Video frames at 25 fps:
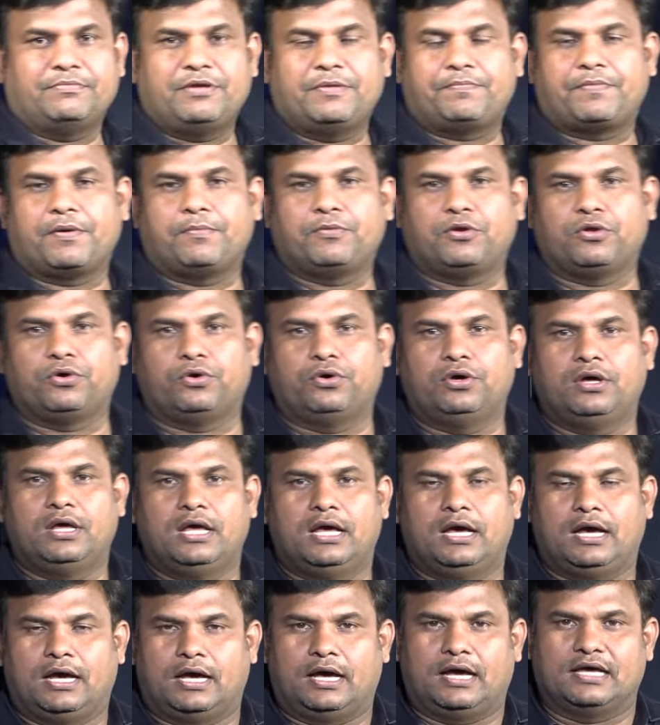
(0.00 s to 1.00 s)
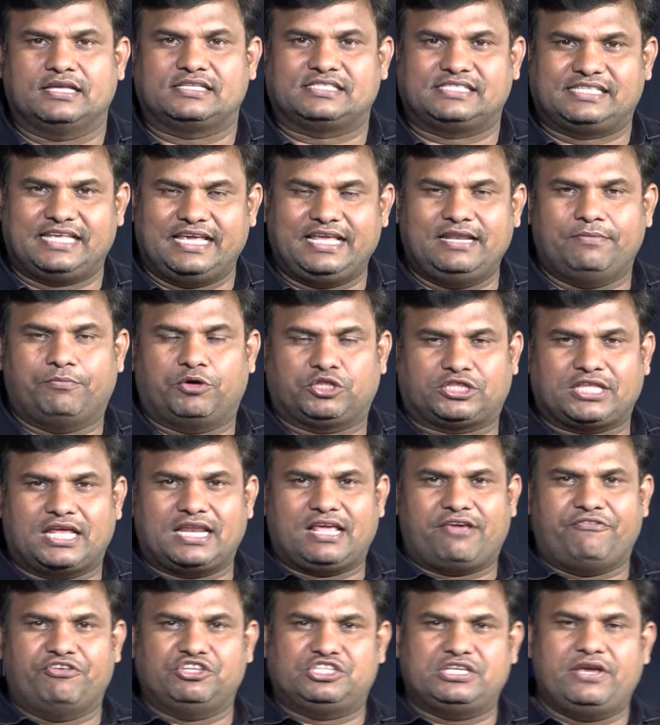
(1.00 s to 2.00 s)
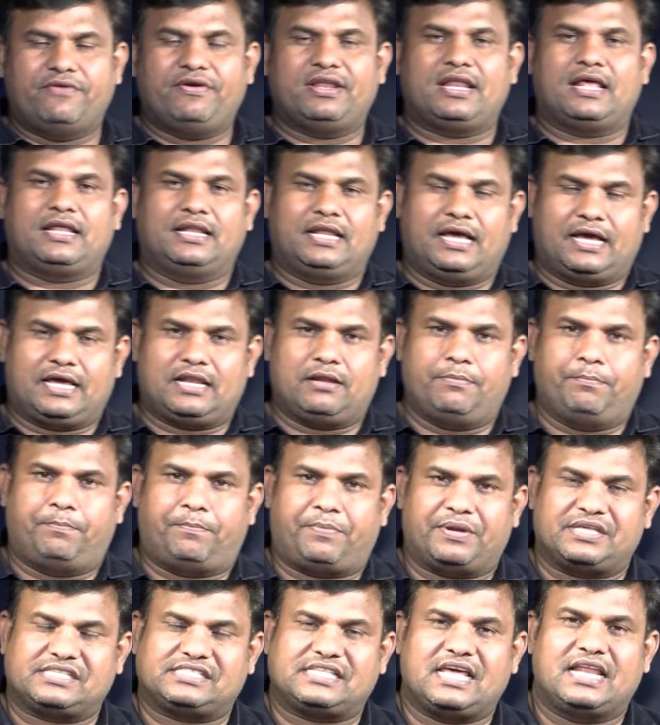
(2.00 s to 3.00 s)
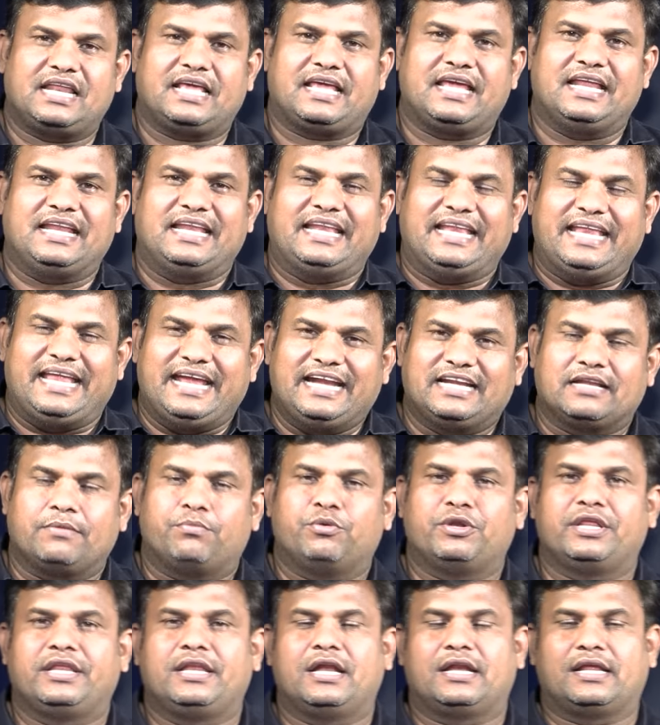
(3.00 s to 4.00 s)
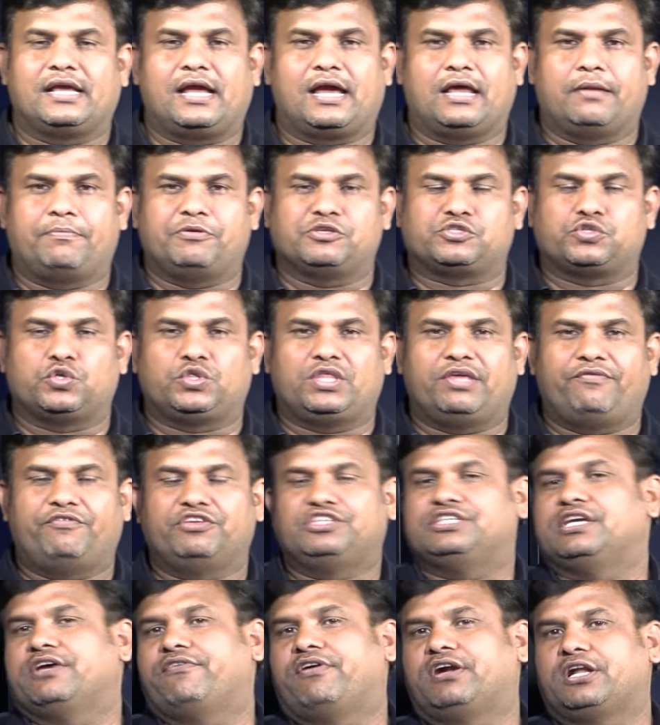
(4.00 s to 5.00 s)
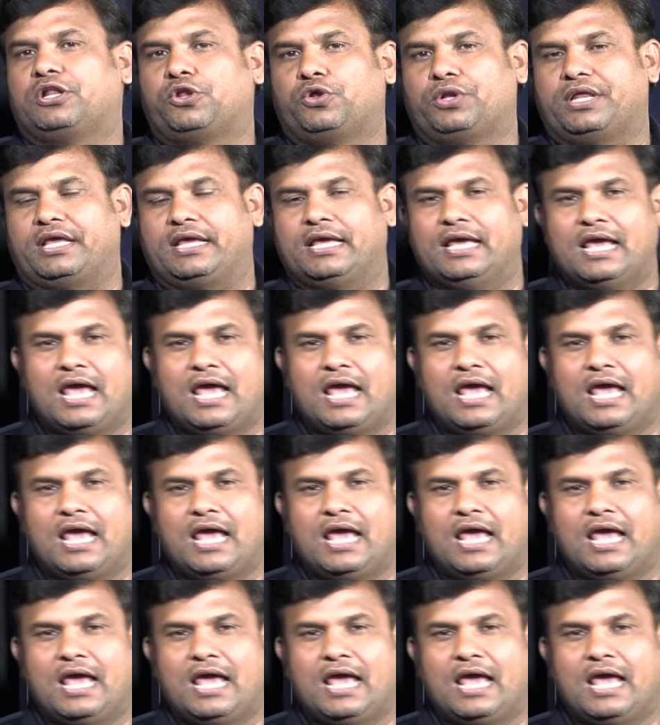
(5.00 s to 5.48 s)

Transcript: సమీపంలో సీన్ మొత్తానికి విజయవాడ నగరం ప్రస్తుతానికి నీట మునిగినట్టుగా కనిపిస్తుంది విజయవాడలోని